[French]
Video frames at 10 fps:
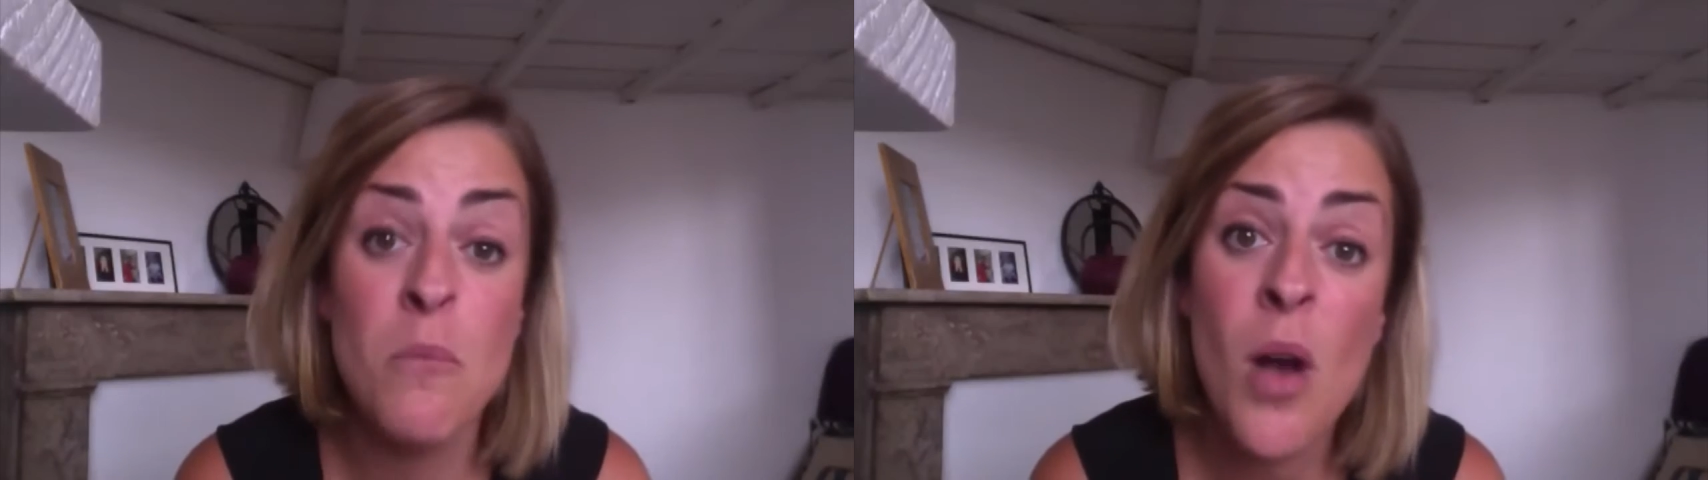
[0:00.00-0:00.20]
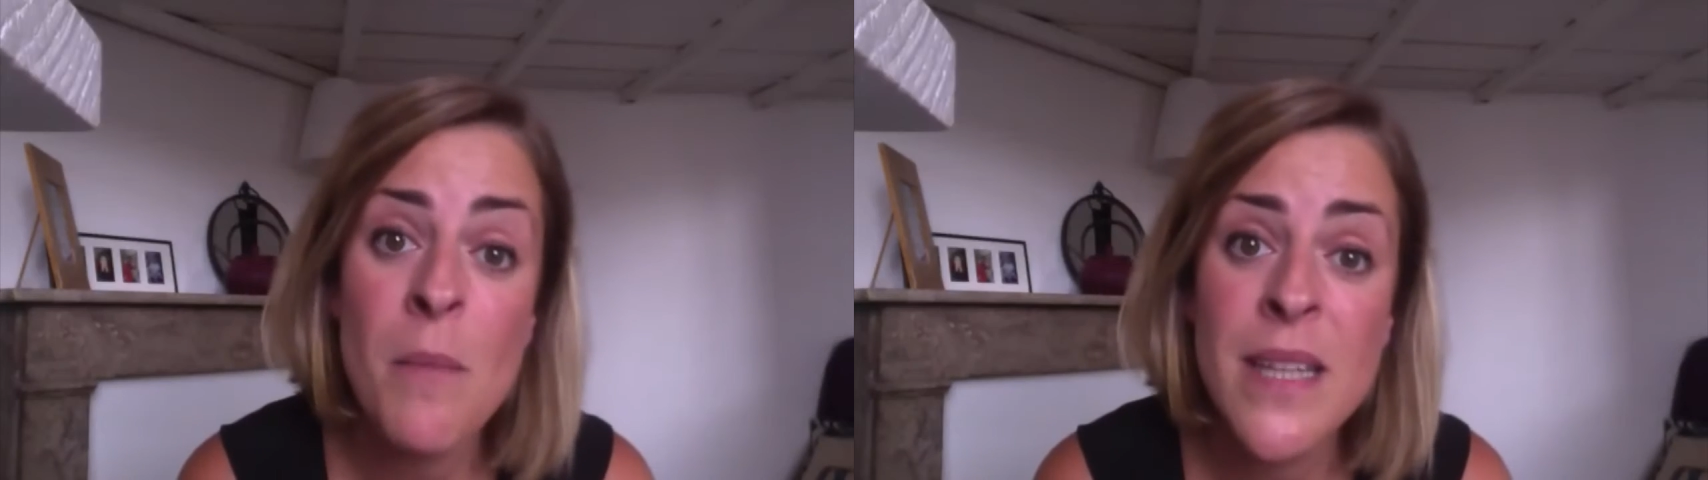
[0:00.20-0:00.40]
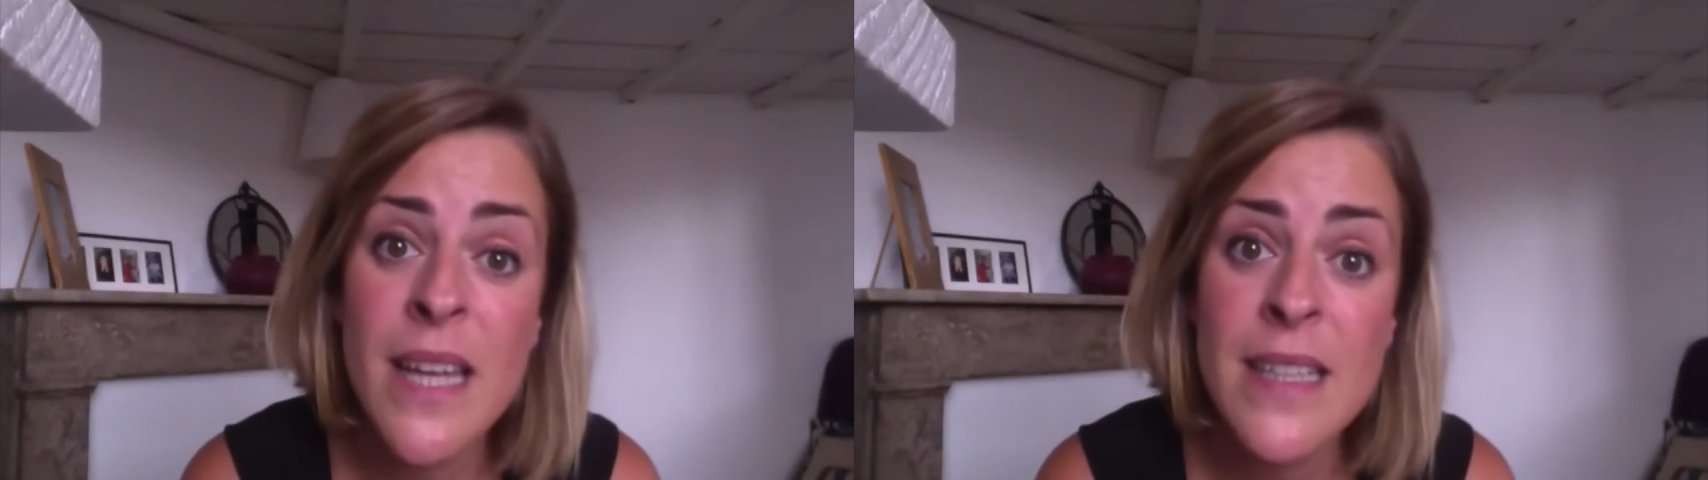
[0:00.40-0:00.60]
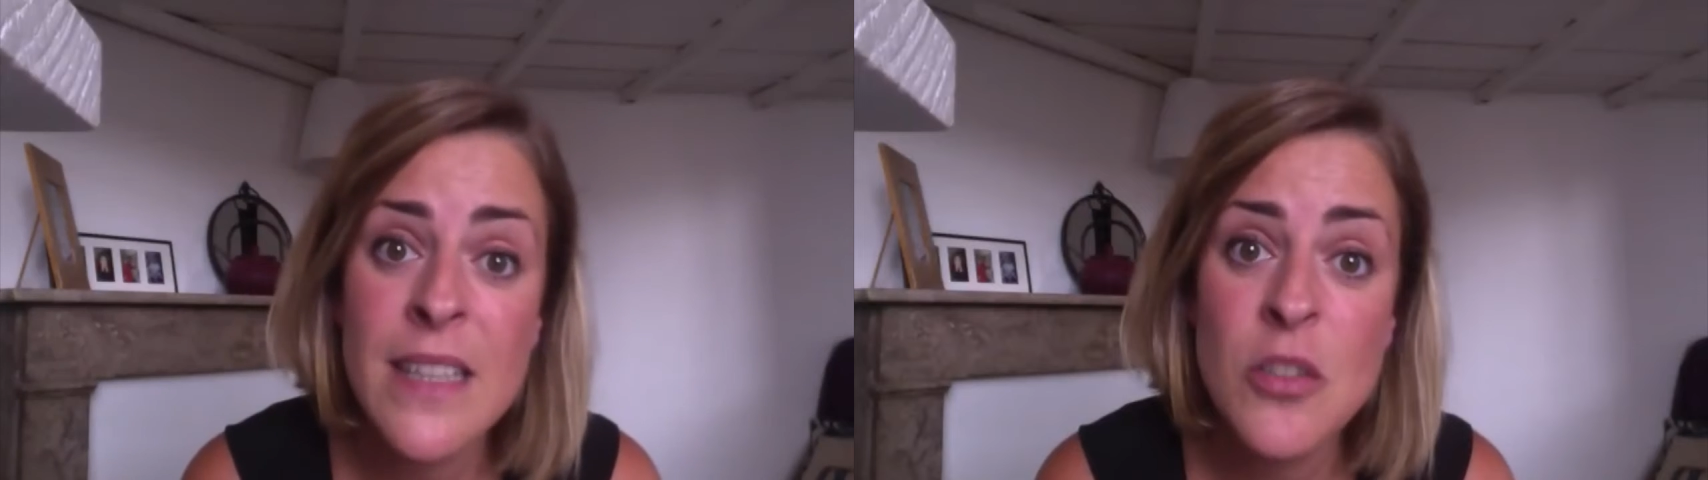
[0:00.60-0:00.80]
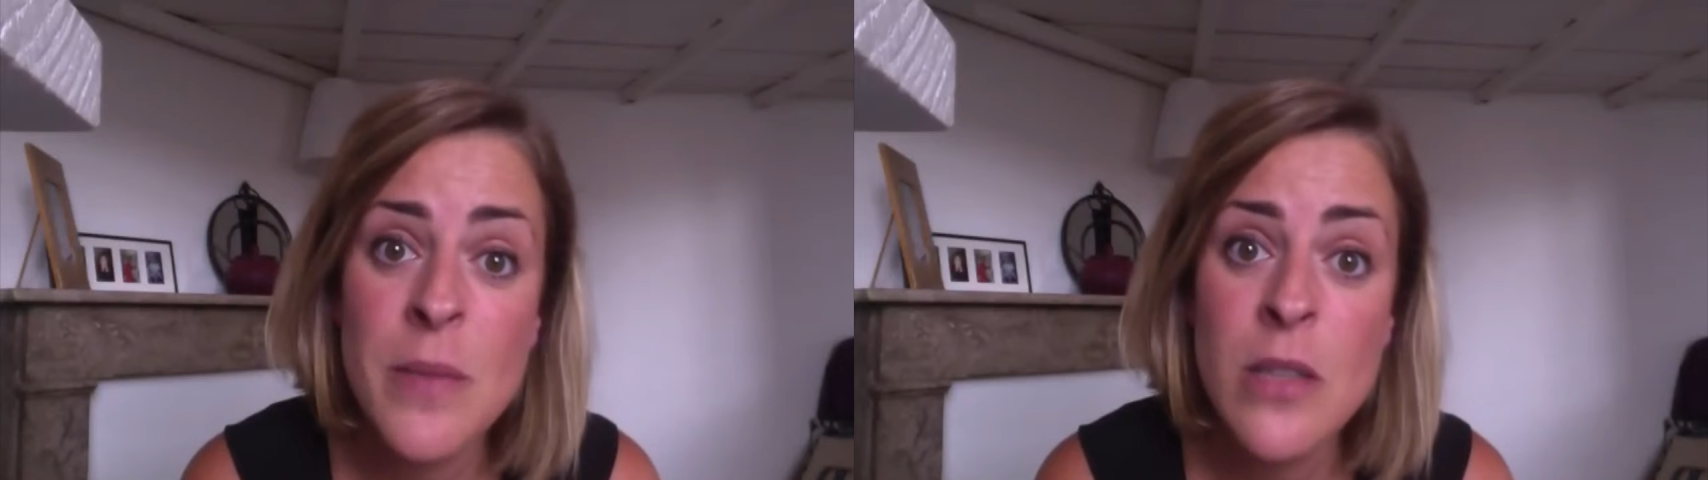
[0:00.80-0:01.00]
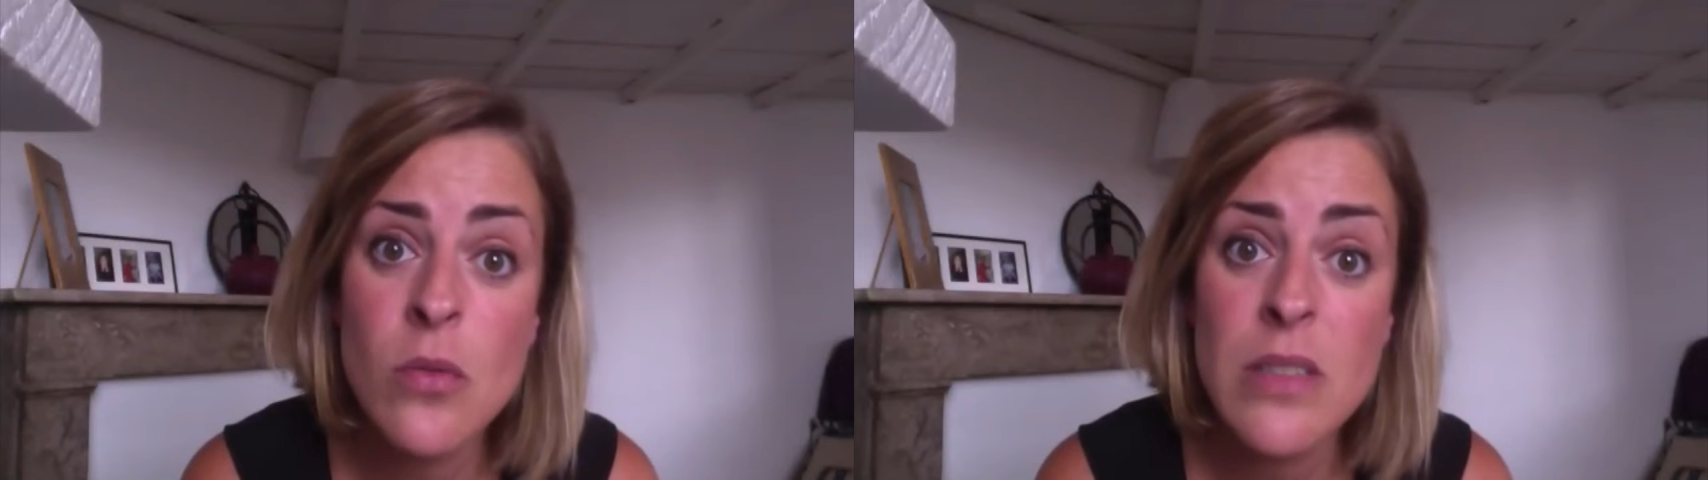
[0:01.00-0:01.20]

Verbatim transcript: Moi, ma dernière semaine d'août,